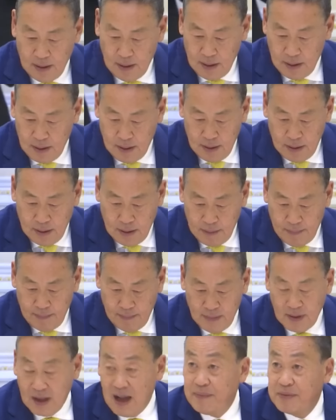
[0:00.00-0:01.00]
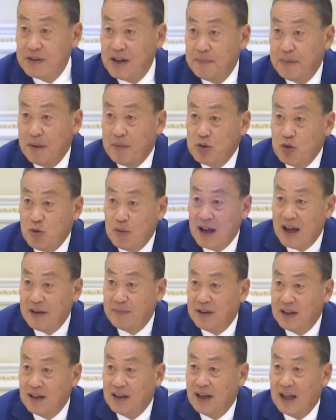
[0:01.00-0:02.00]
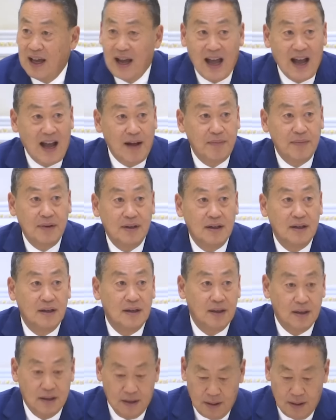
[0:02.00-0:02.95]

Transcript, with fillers: รัฐบาลชุดใหม่เข้ามา แต่ก็ยังไม่ดีขึ้น